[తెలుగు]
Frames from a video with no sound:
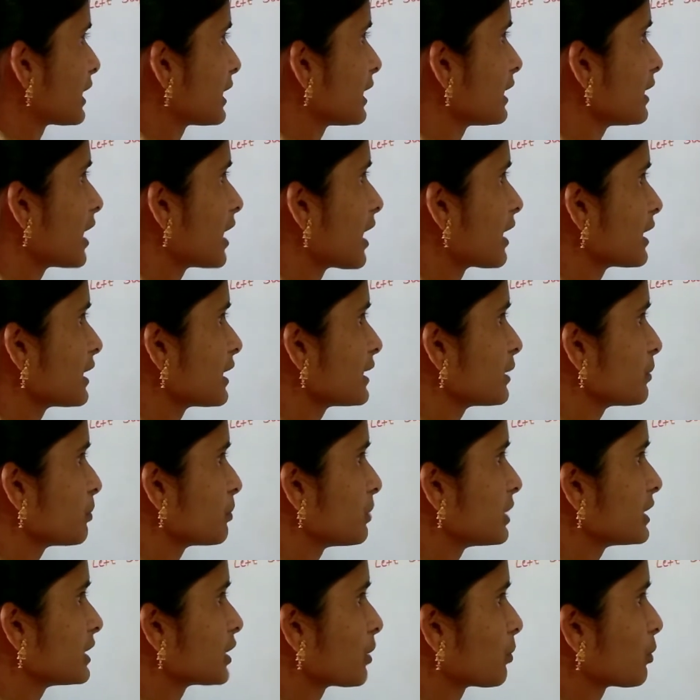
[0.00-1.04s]
అయితే దాన్ని
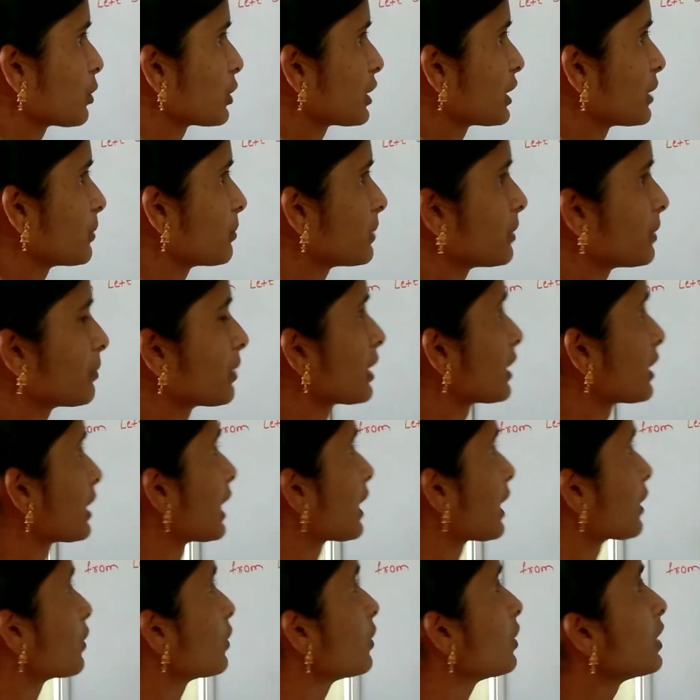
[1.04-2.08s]
సింప్లీ సపోర్టెడ్ బీమ్
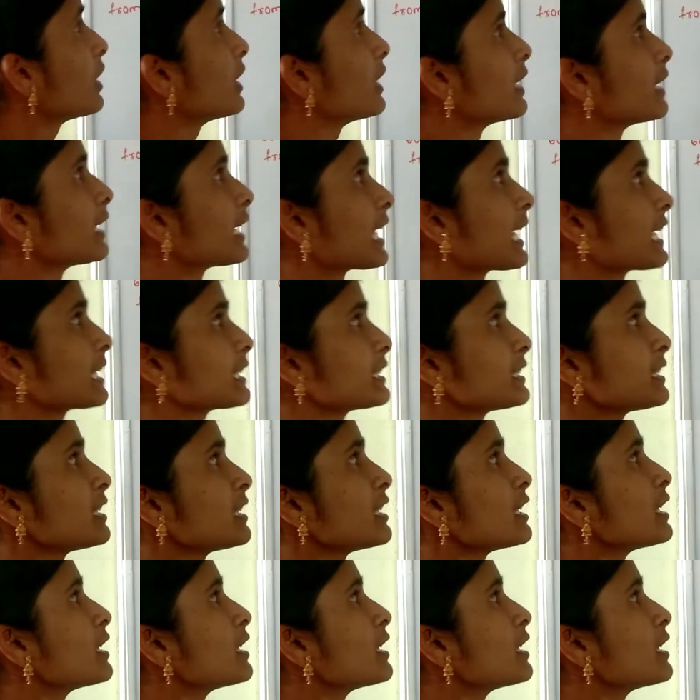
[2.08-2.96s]
అంటారు నెక్స్ట్